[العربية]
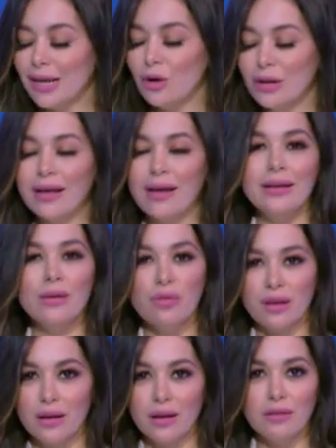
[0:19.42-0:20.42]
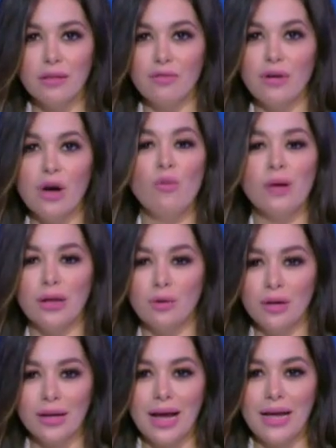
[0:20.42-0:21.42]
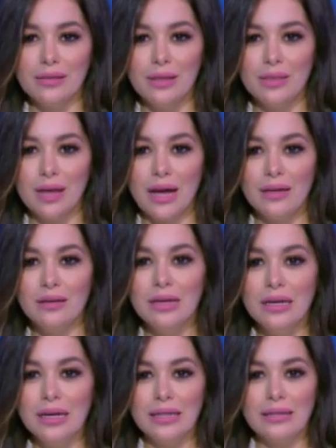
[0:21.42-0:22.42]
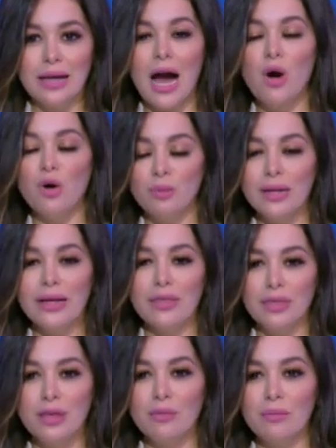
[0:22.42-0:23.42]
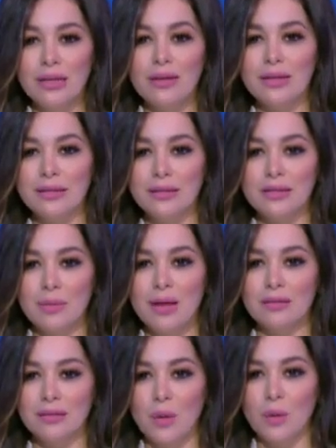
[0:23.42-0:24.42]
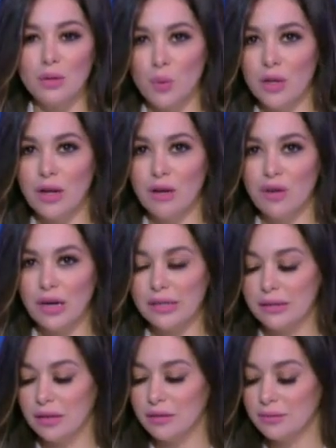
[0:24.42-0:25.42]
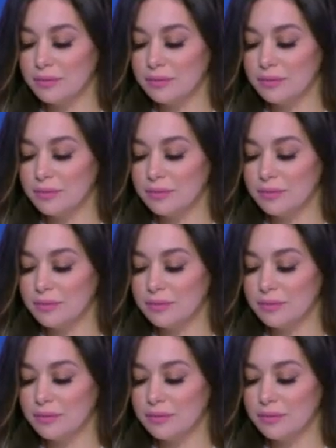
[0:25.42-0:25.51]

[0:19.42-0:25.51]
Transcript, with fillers: كان هناك يعني مذكرات تفاهم كان هناك حديث عن التعهد بالكثير من الالتزامات نحو الدول الفقيره